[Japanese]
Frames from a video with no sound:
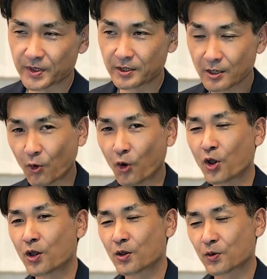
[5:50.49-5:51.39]
でも
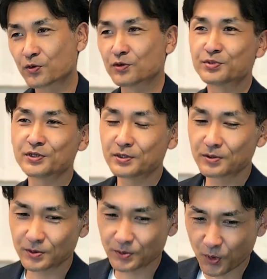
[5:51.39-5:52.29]
この
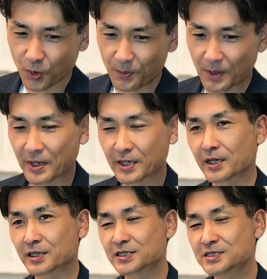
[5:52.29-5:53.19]
Vlog を毎
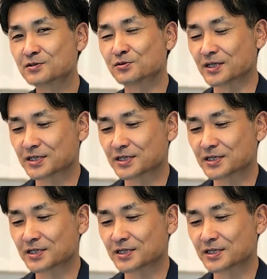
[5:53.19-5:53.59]
回きちんとね、